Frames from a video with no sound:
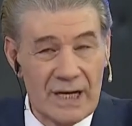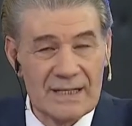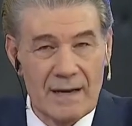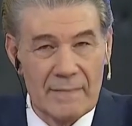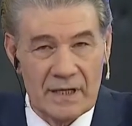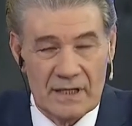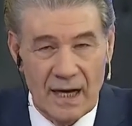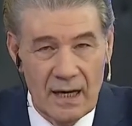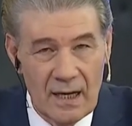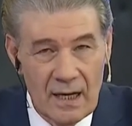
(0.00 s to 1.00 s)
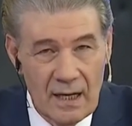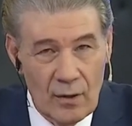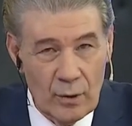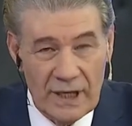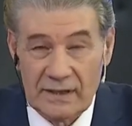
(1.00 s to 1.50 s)
En esa mesa,
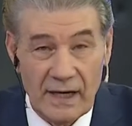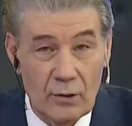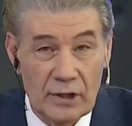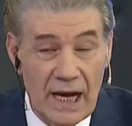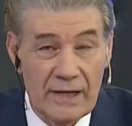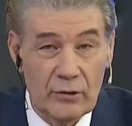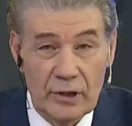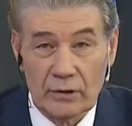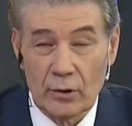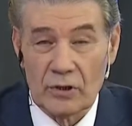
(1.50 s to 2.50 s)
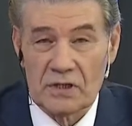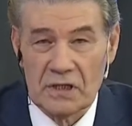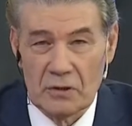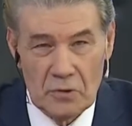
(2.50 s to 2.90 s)
un extraordinario director de cine,